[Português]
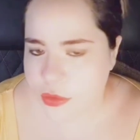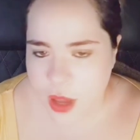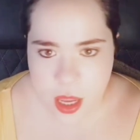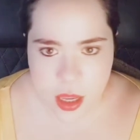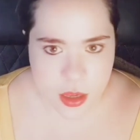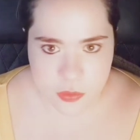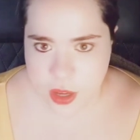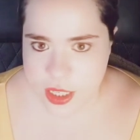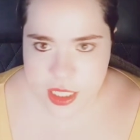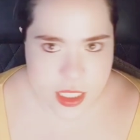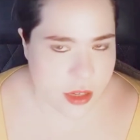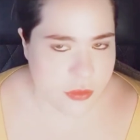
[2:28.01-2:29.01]
E vai, e vai
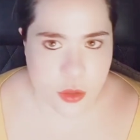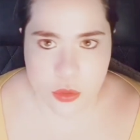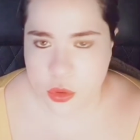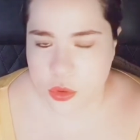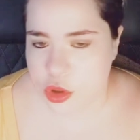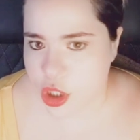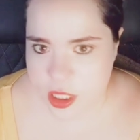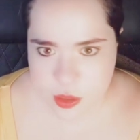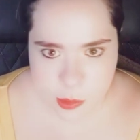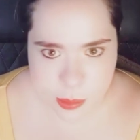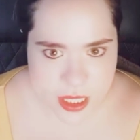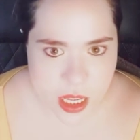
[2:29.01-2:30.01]
escrevendo todo dia
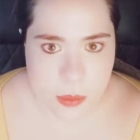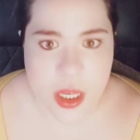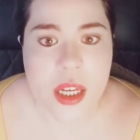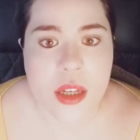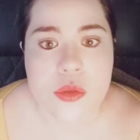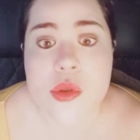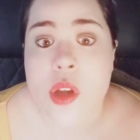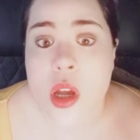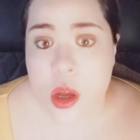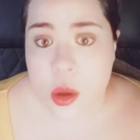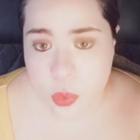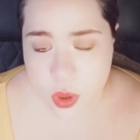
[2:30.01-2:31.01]
seus pensamentos,
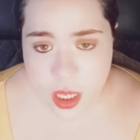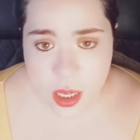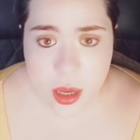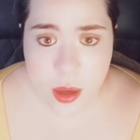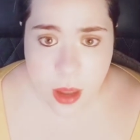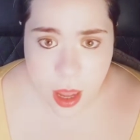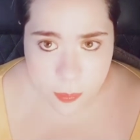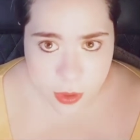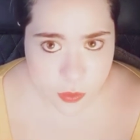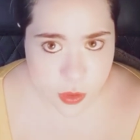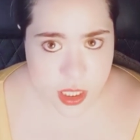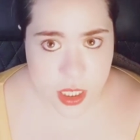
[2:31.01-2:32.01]
porque é
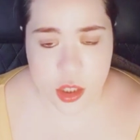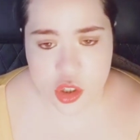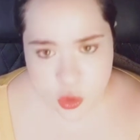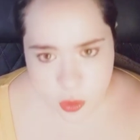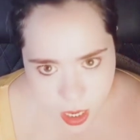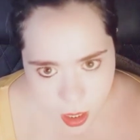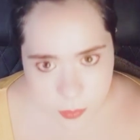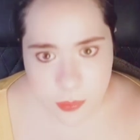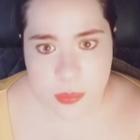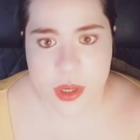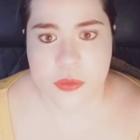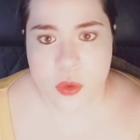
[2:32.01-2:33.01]
para você jogar
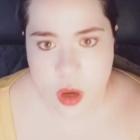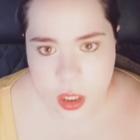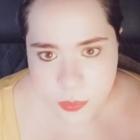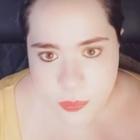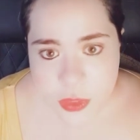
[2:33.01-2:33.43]
para fora